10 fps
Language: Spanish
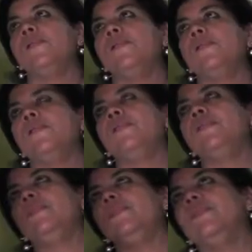ha sido el
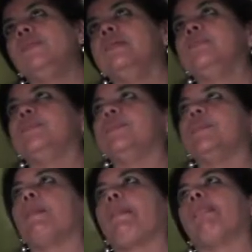compromiso el día de hoy
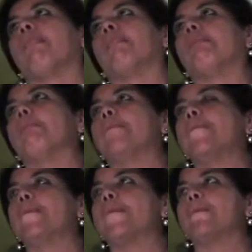eh,
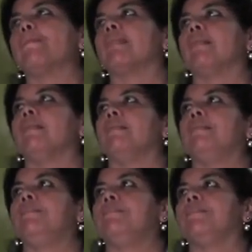para estas elecciones
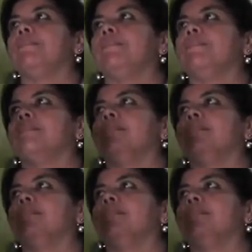presidenciales?